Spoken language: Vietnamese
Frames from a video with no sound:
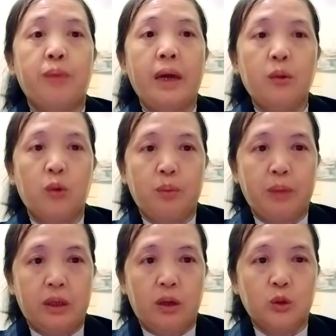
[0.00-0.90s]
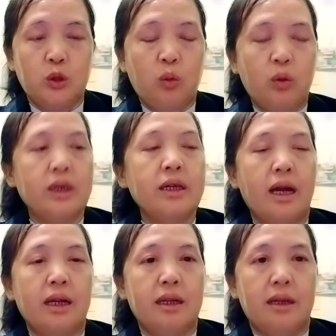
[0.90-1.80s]
bé ua bà tàu rong ý
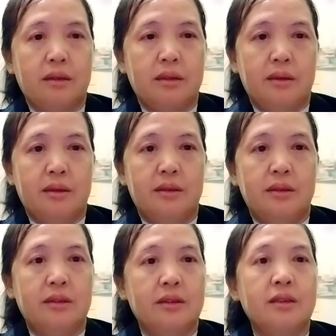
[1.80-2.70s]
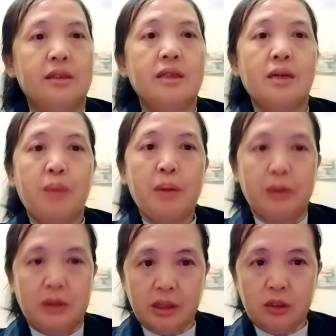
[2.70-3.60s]
à lì lỡ chia bé
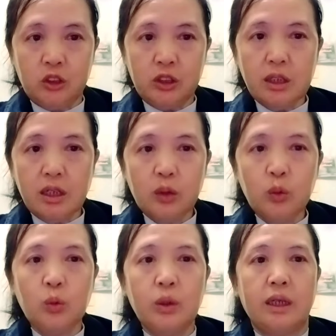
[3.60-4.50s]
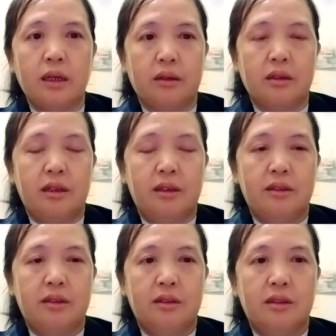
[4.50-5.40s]
bà châu xí lưu lì lỡ
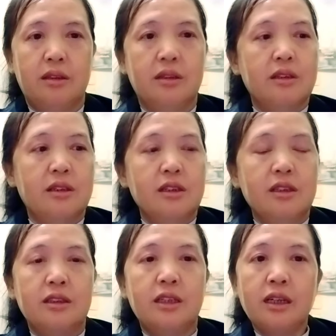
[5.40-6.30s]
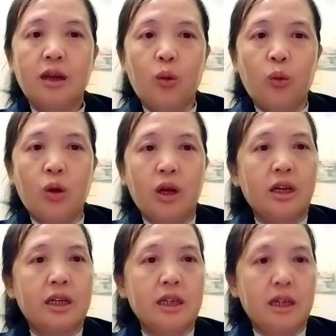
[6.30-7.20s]
chia có ua
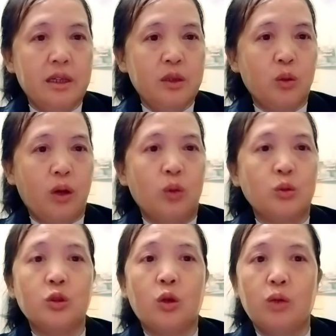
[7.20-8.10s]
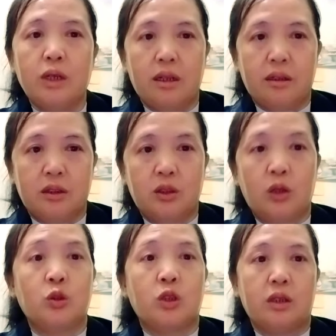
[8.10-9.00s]
kia ý tu khẩu rong lì lỡ
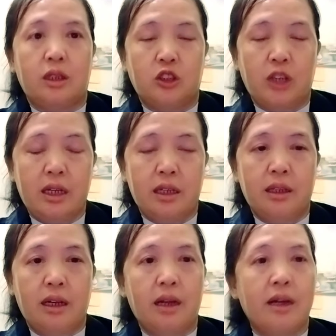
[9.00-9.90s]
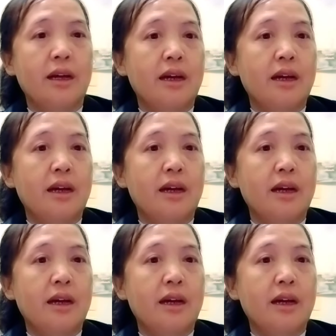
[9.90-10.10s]
trâu sợ đời sai hết dạ